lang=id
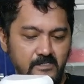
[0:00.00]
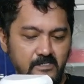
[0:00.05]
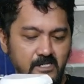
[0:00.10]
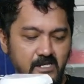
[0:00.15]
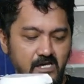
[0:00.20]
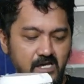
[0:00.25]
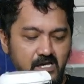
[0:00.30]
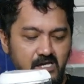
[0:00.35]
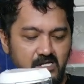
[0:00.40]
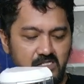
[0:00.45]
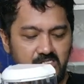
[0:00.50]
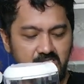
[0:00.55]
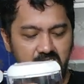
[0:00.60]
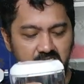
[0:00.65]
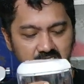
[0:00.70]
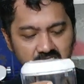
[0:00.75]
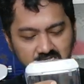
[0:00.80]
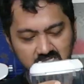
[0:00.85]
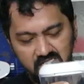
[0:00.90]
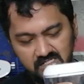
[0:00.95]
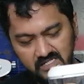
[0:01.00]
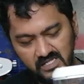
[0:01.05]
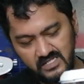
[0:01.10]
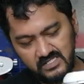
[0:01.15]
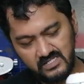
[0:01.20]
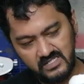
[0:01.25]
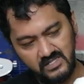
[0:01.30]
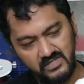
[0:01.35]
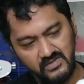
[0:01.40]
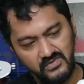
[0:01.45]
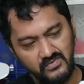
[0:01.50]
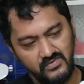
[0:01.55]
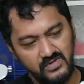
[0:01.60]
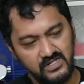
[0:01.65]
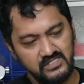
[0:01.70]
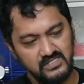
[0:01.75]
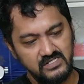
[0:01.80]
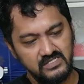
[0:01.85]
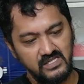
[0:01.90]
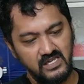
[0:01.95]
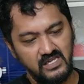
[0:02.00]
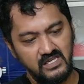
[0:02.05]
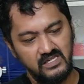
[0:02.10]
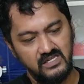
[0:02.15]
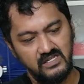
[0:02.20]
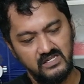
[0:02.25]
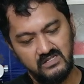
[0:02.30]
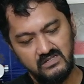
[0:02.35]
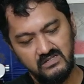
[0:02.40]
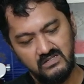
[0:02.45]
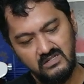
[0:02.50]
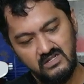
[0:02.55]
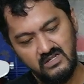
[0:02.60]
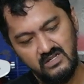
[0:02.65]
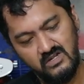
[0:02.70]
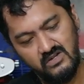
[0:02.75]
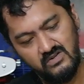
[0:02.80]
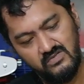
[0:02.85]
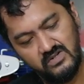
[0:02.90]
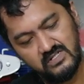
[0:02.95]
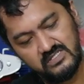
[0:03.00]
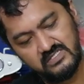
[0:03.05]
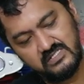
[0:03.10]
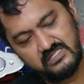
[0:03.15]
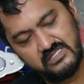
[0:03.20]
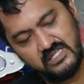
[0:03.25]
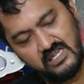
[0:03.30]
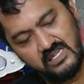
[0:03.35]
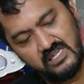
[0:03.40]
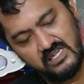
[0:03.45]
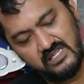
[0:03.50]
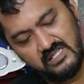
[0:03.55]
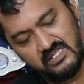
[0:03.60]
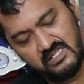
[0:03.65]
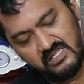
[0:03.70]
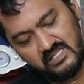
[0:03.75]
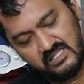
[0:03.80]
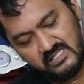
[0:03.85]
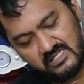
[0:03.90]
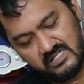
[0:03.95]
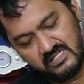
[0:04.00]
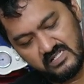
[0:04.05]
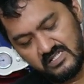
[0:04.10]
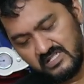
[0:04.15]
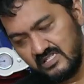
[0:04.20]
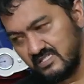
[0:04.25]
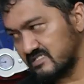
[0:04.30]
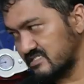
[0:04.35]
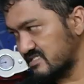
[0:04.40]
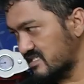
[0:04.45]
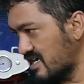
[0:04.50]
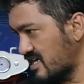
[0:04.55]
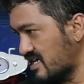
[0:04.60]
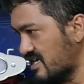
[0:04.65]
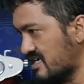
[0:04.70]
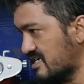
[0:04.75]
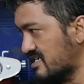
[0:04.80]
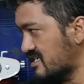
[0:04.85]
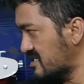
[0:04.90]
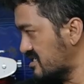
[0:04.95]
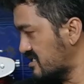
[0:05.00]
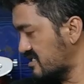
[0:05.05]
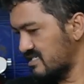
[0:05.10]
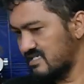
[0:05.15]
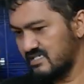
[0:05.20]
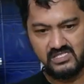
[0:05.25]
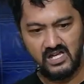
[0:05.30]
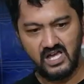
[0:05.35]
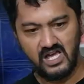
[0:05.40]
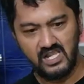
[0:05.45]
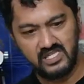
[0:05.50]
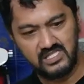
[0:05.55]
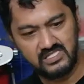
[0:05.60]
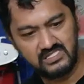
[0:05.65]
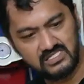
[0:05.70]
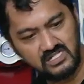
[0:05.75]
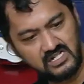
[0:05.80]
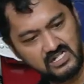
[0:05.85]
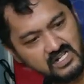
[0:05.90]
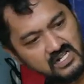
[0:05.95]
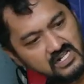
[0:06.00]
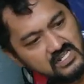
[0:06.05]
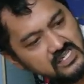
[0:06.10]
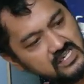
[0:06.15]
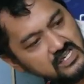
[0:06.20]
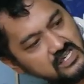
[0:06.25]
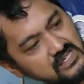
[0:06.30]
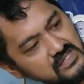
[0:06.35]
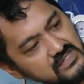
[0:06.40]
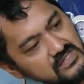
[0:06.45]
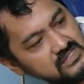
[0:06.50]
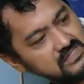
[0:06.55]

Sekarang kita isi water tanknya water tanknya ini sekitar setengah liter kali ya